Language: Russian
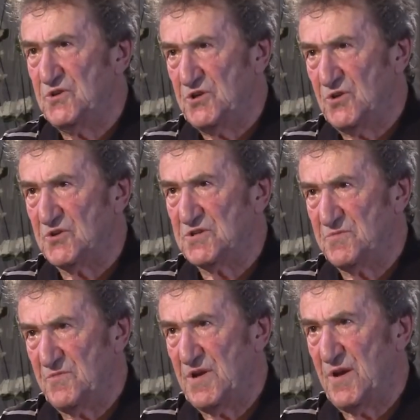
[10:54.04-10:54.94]
началось.
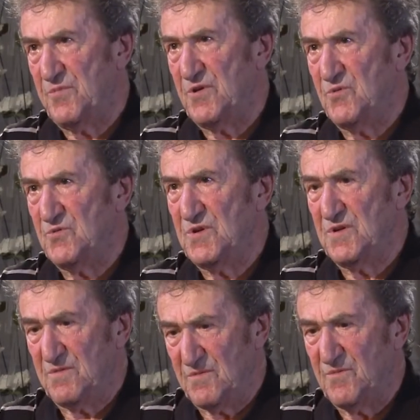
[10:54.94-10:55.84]
Меня, принуди...
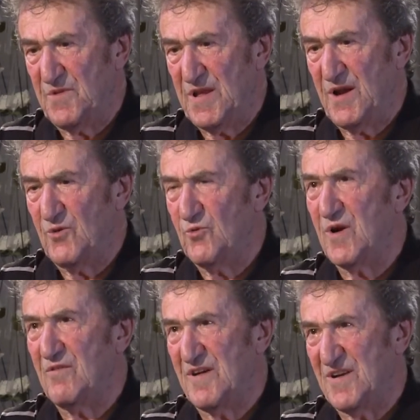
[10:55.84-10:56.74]
Меня
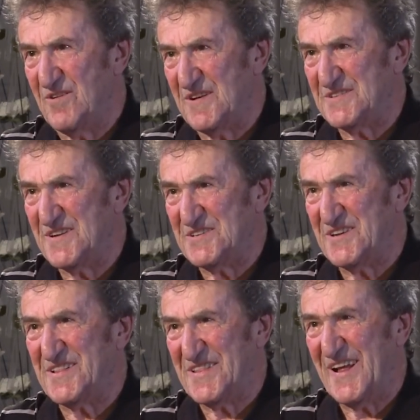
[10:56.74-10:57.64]
уговаривали да, да,
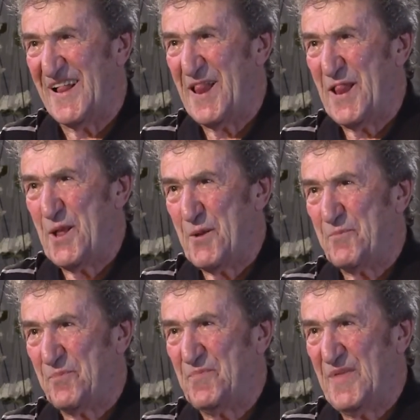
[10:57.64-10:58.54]
да. Да,
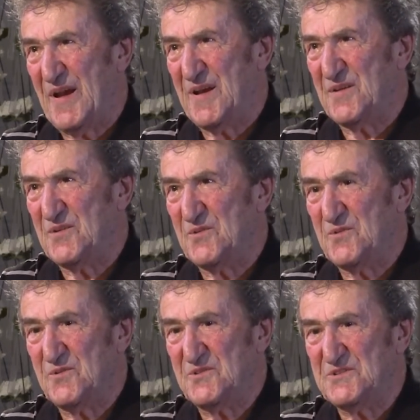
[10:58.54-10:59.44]
да,
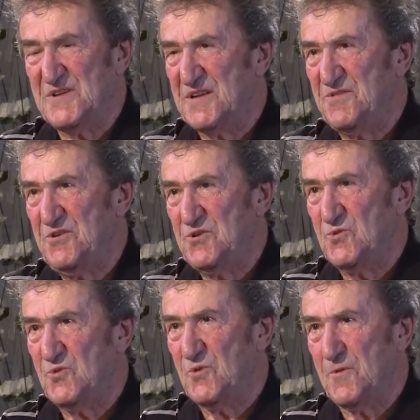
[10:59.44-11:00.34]
сдать
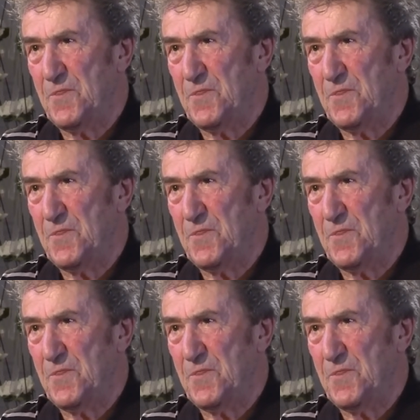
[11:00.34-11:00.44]
Витьку,